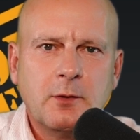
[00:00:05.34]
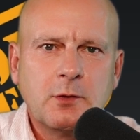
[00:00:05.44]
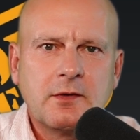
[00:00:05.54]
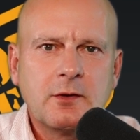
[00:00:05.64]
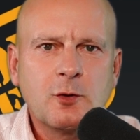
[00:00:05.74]

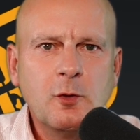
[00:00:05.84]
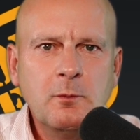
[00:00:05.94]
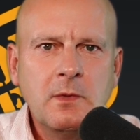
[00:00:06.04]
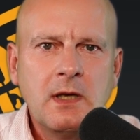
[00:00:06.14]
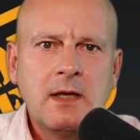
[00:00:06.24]
Wochen sind
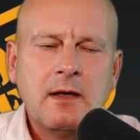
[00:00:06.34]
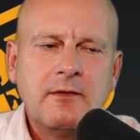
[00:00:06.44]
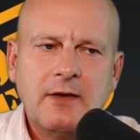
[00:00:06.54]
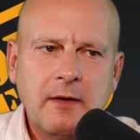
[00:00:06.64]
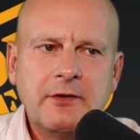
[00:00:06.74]
rum.
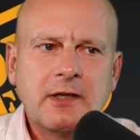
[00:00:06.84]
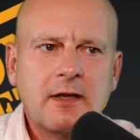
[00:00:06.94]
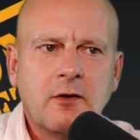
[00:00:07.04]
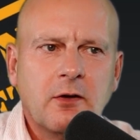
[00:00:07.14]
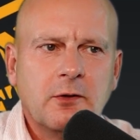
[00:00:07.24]
Wir haben wieder
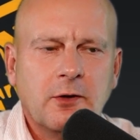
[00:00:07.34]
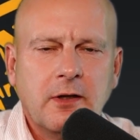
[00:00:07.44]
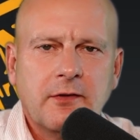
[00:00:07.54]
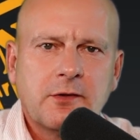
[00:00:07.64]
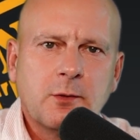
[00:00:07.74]
eine
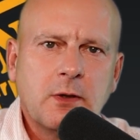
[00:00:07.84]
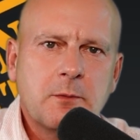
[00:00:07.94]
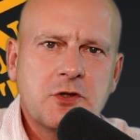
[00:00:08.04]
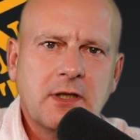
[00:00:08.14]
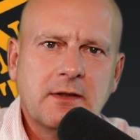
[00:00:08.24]
neue Version
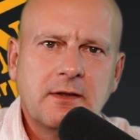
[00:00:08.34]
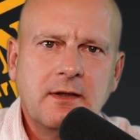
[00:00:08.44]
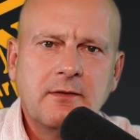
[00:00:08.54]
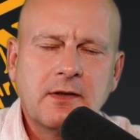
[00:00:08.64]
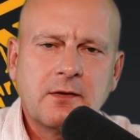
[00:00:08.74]
am Start,
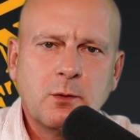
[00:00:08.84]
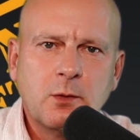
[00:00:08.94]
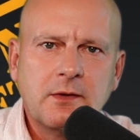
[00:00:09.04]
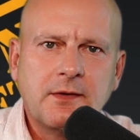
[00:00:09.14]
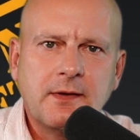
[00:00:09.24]
die
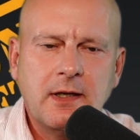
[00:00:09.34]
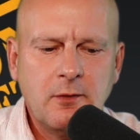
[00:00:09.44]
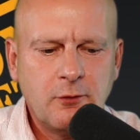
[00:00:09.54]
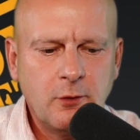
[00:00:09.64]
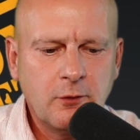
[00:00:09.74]
Version
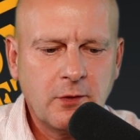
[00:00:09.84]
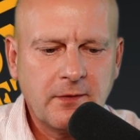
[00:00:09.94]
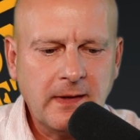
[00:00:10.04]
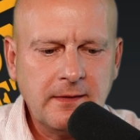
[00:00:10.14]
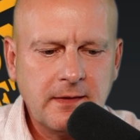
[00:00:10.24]

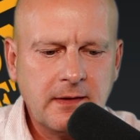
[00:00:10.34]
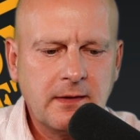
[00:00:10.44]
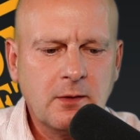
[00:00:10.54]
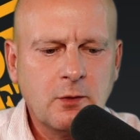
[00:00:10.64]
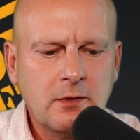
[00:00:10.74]

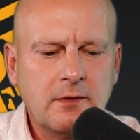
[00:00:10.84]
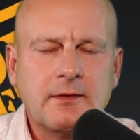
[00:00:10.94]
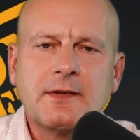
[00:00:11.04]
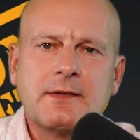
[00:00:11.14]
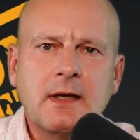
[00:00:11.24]
10.25. Und
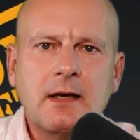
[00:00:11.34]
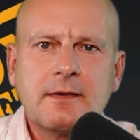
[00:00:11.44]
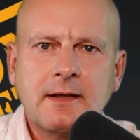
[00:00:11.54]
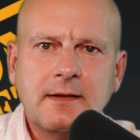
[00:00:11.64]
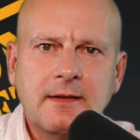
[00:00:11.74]
was die
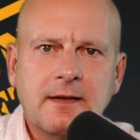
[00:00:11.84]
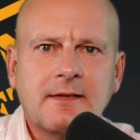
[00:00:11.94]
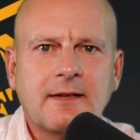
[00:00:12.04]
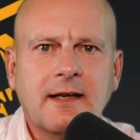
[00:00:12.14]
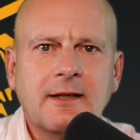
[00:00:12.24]
alles kann,
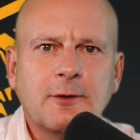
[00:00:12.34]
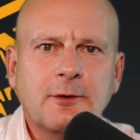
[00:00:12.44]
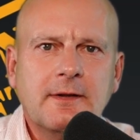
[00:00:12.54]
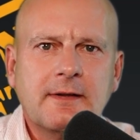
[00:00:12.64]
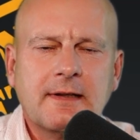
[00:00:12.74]
das zeige ich
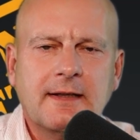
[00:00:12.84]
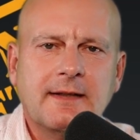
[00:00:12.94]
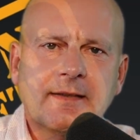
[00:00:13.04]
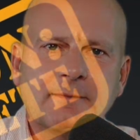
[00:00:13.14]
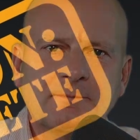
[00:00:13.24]
euch gleich.